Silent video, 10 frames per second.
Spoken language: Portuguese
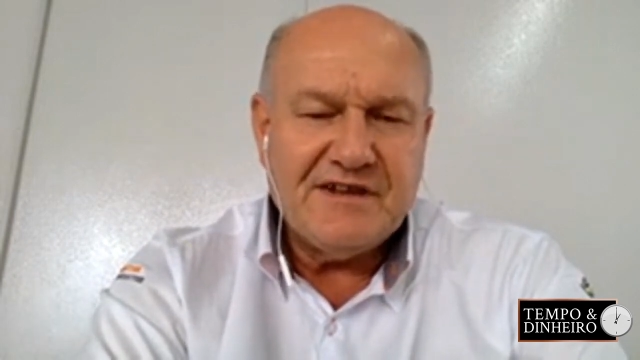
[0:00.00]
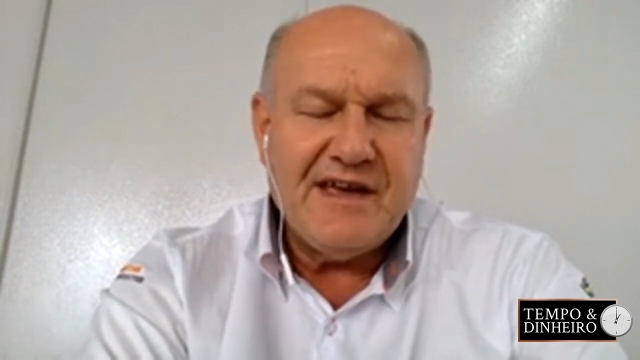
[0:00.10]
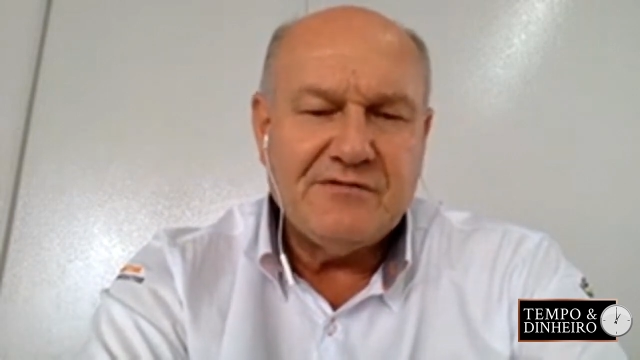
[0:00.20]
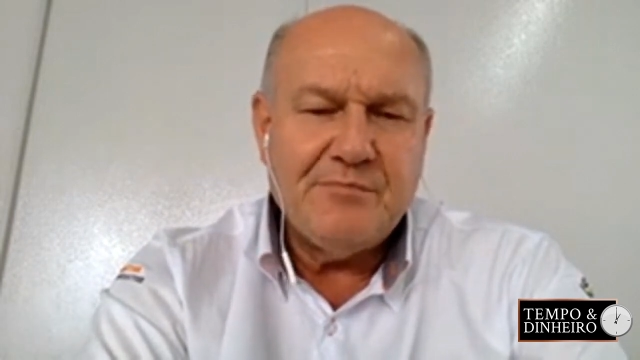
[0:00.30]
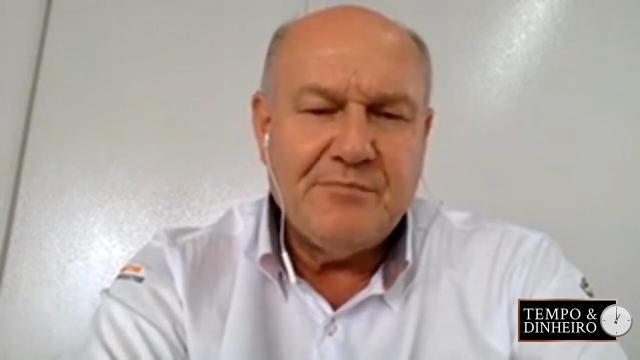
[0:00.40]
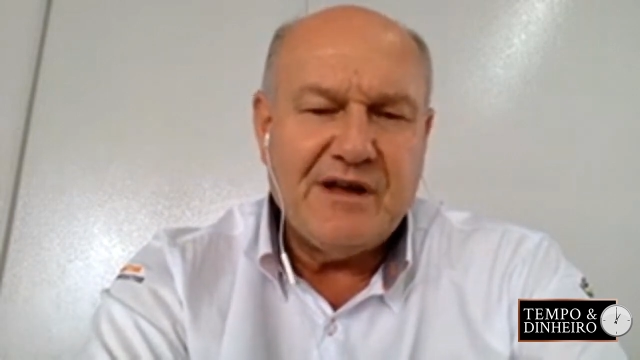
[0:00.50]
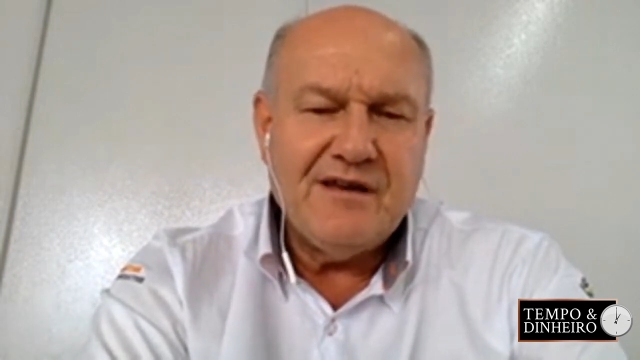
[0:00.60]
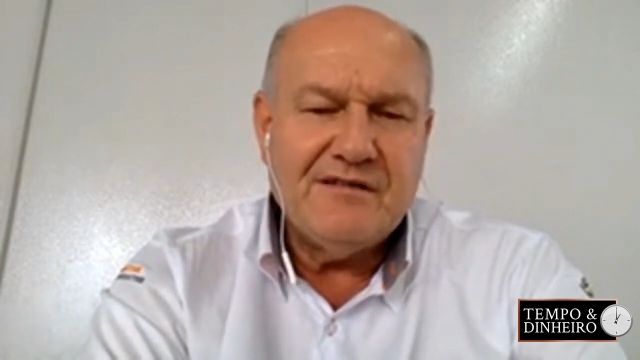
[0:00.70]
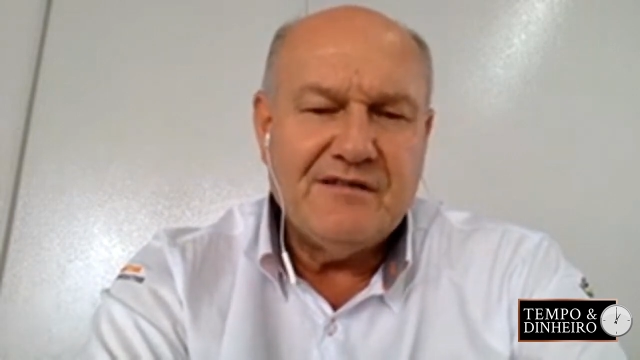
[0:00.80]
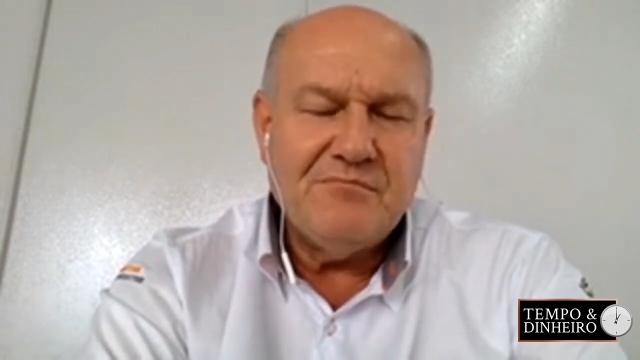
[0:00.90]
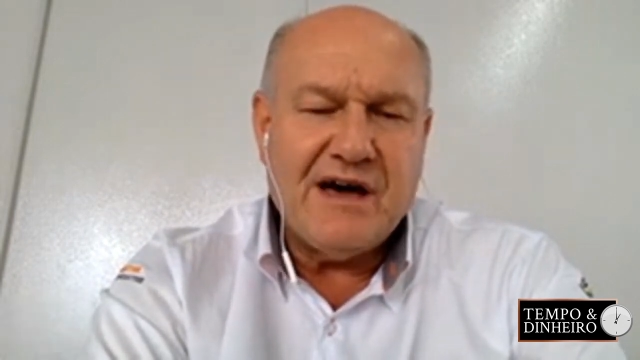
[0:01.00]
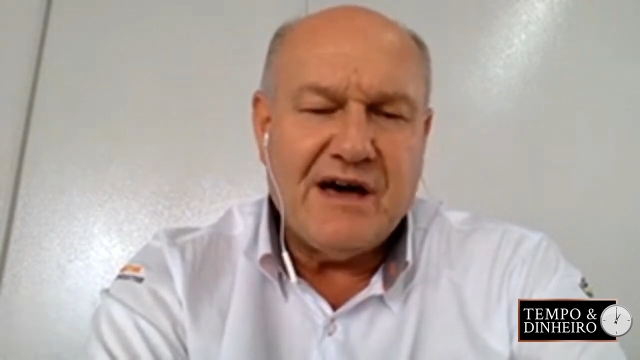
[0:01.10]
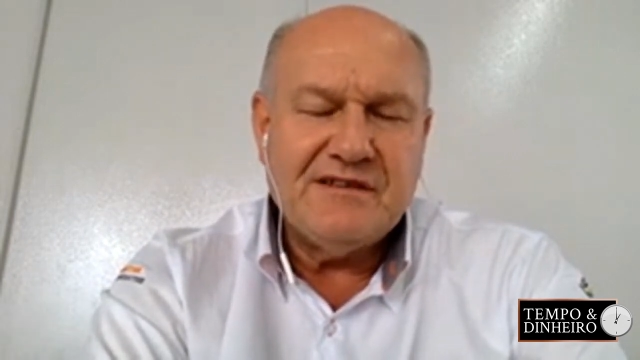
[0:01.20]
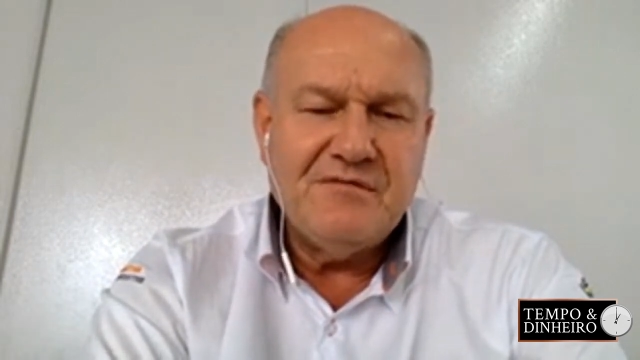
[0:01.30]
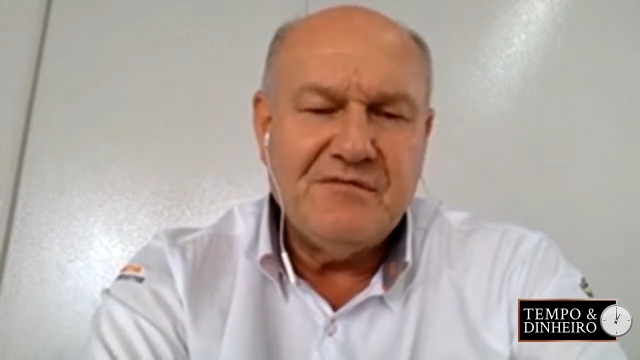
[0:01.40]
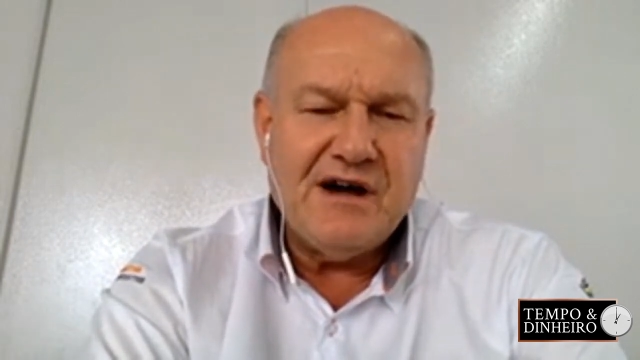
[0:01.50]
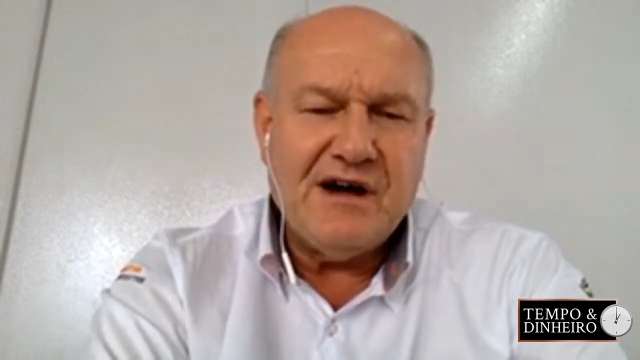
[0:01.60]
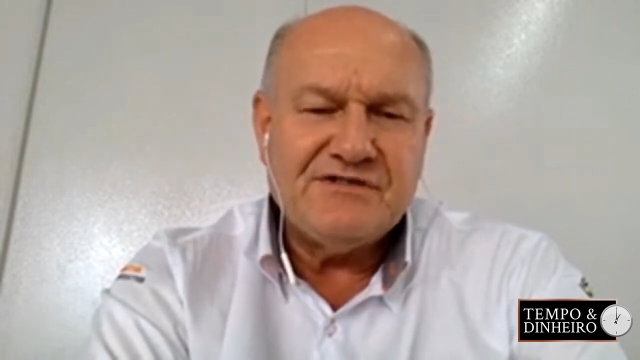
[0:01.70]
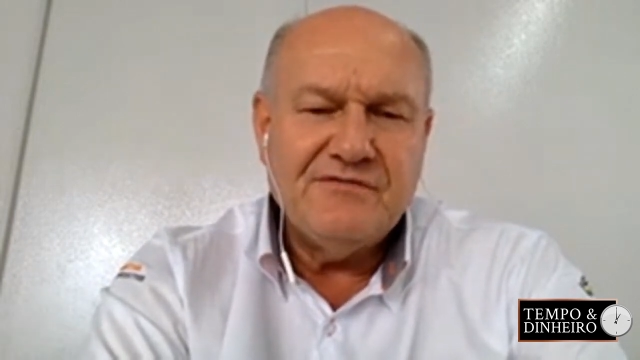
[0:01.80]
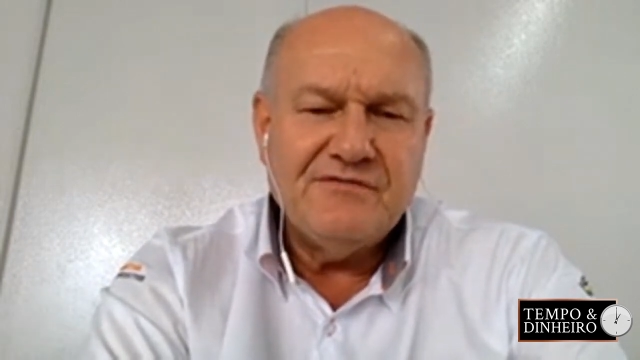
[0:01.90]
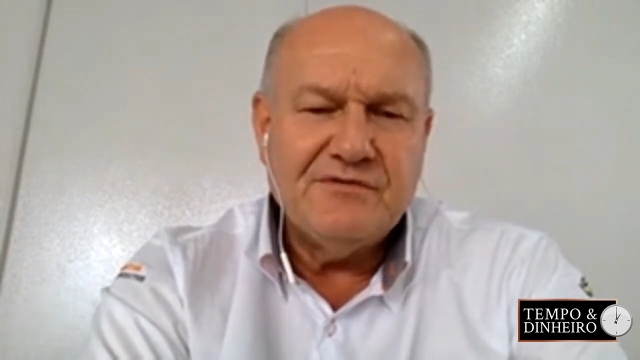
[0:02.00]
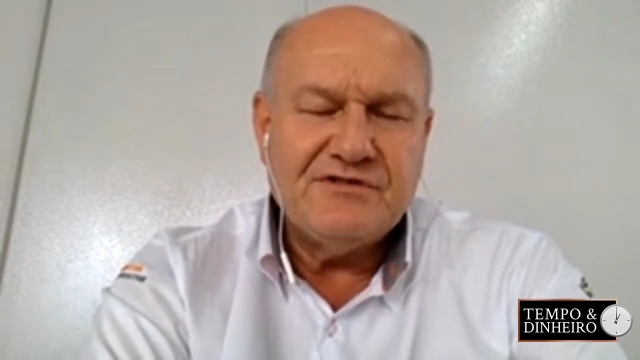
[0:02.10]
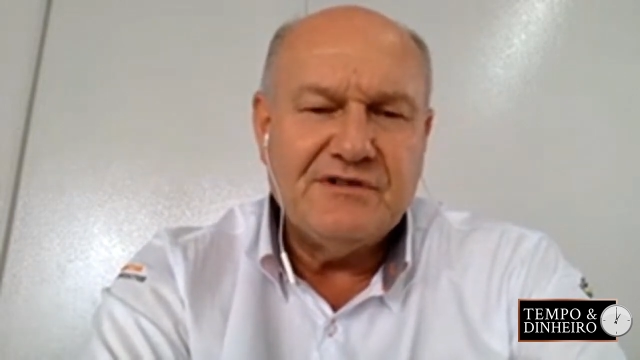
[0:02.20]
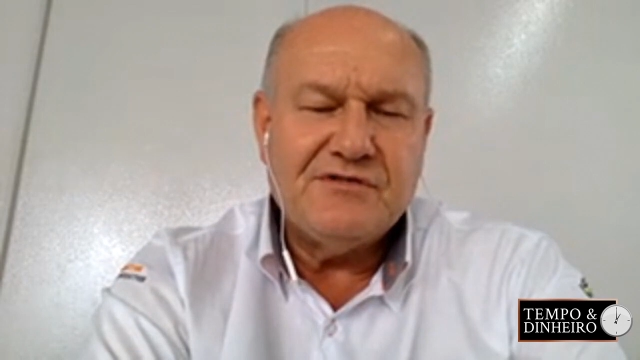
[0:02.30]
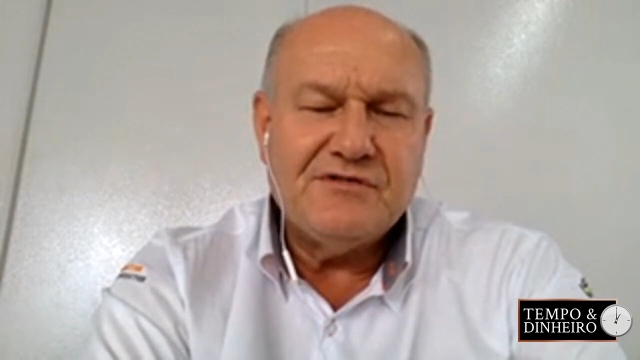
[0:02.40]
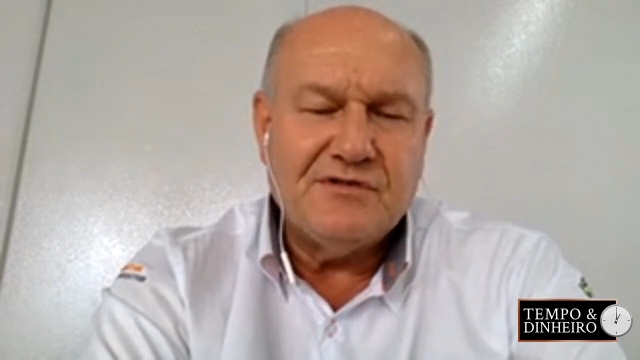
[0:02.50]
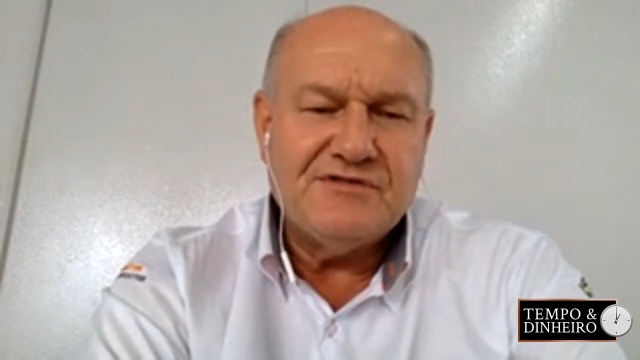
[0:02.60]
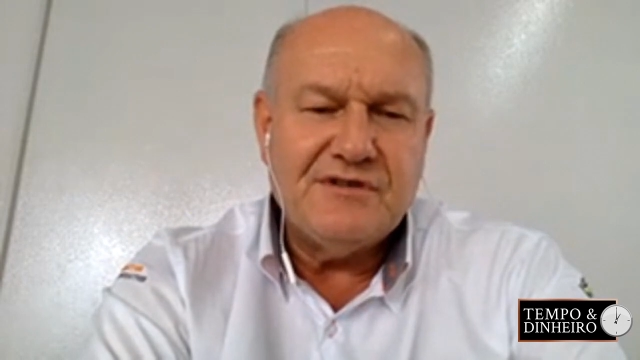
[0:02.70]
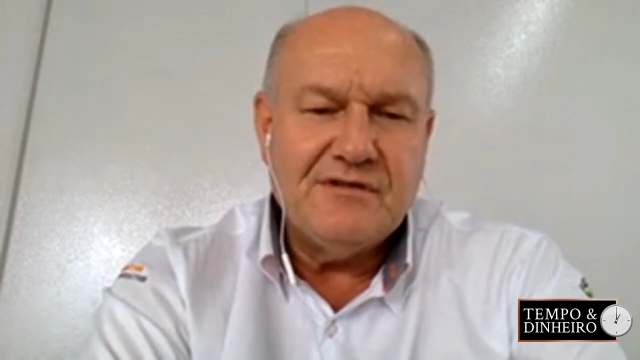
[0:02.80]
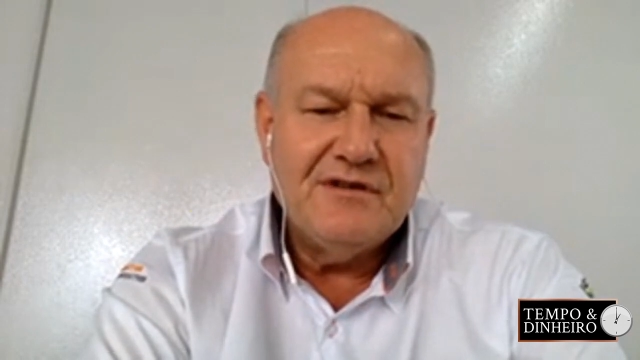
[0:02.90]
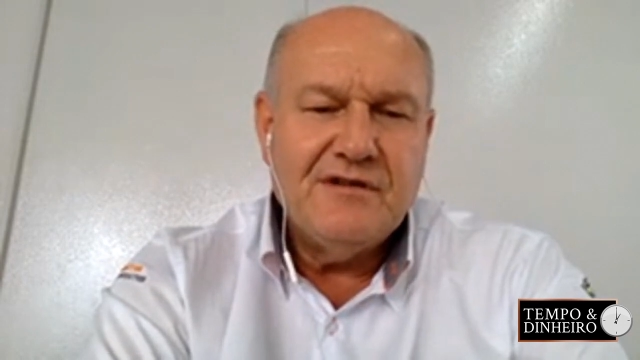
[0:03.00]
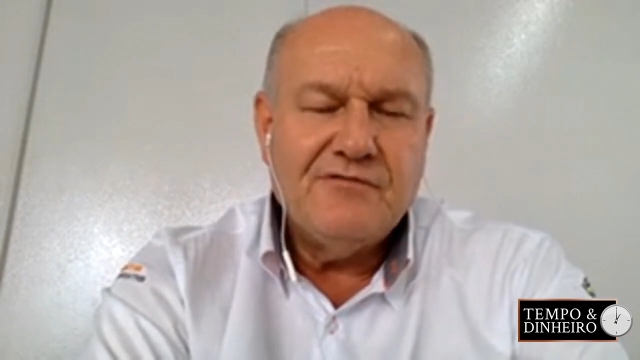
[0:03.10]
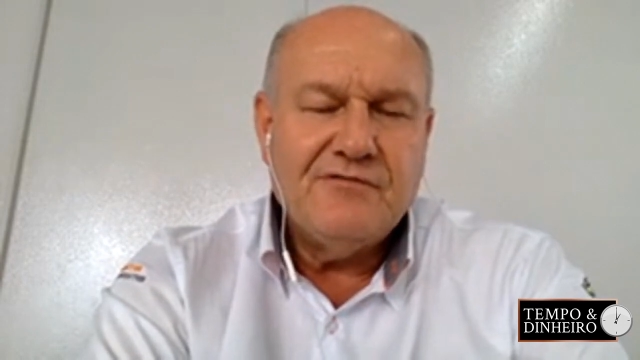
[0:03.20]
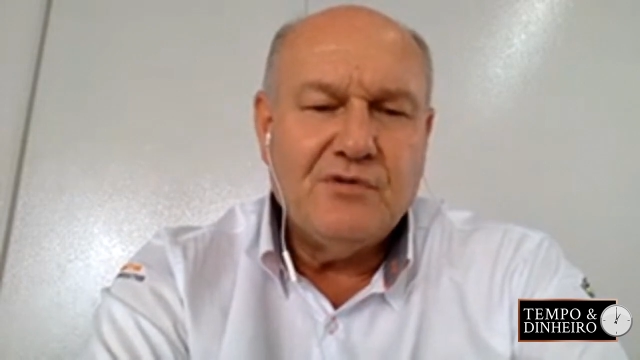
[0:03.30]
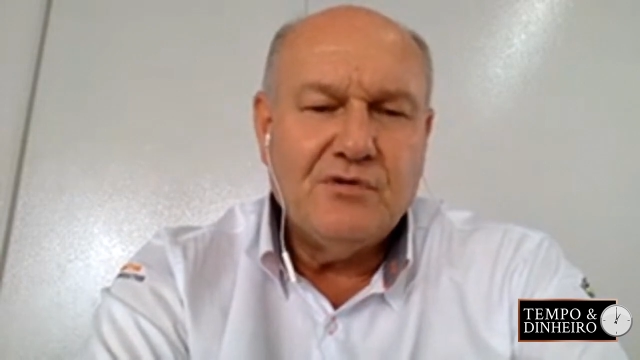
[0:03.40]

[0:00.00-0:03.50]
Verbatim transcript: e vai ser recorde para embarque de março em função de que todo esse